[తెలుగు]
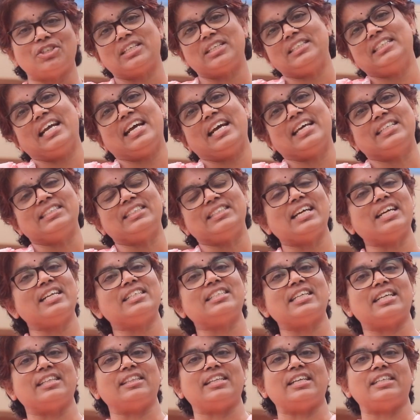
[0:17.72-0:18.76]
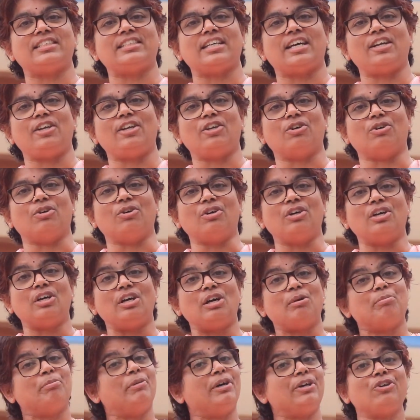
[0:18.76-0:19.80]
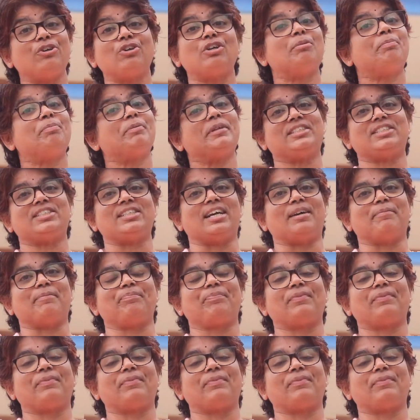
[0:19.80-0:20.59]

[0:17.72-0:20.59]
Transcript: యొక్క ధ్యాన జ్ఞాన సందేశాల్లో మరొక ప్రశ్న